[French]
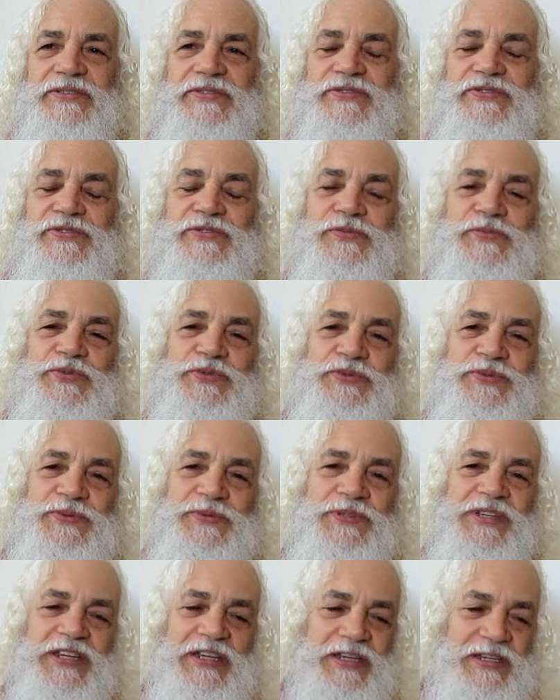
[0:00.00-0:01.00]

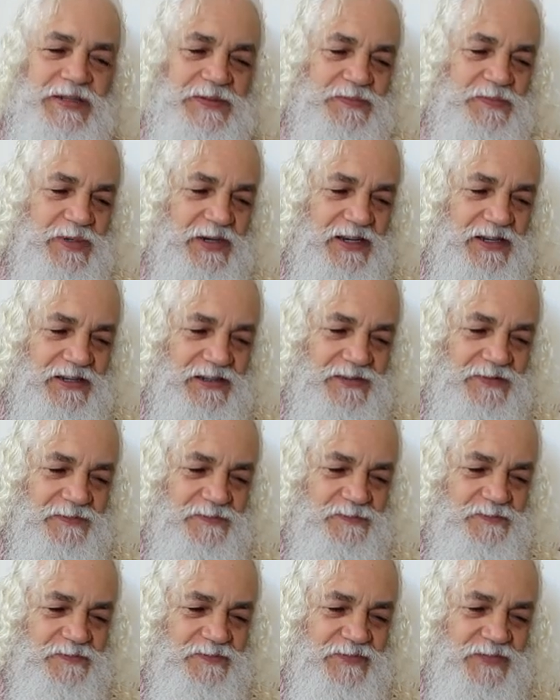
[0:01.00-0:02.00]
subjugués par
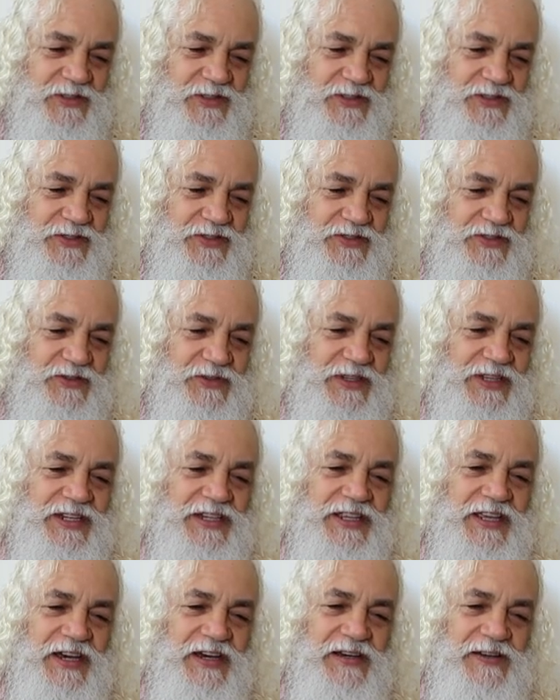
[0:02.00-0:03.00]
ce
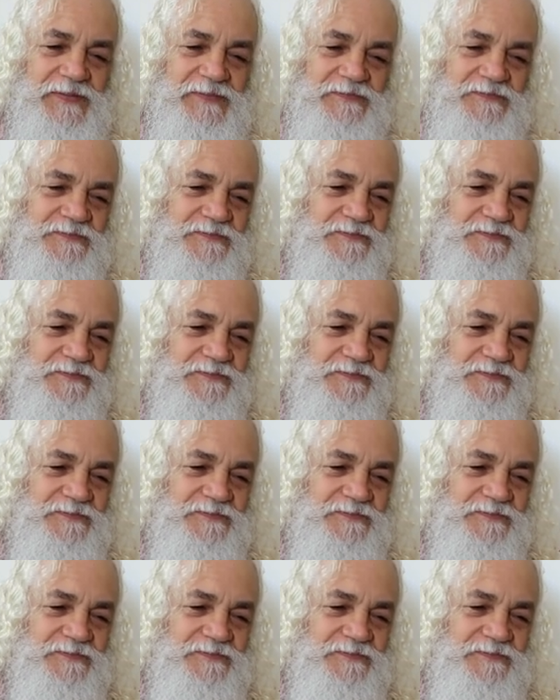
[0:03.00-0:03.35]
qu'il y a